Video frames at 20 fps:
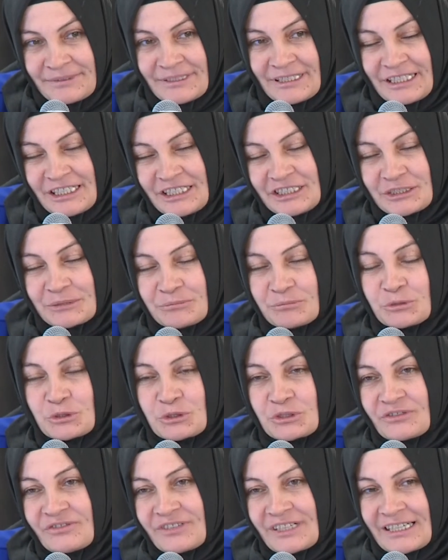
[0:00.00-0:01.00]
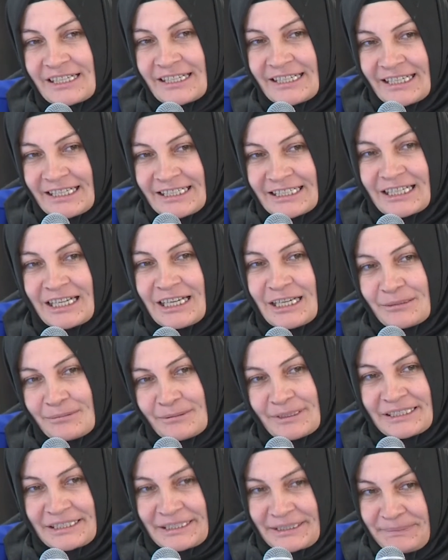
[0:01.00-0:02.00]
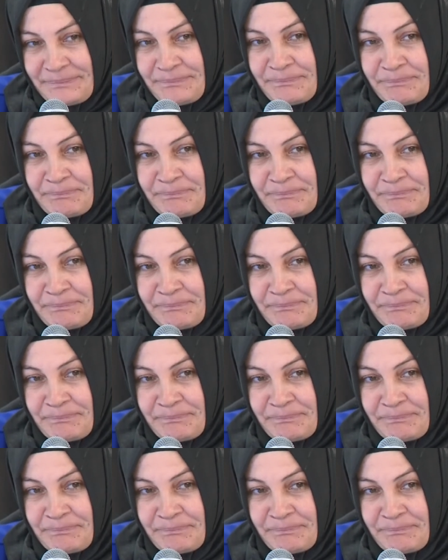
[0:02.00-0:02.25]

eşim Mustafa Kaya'yı kaybettim.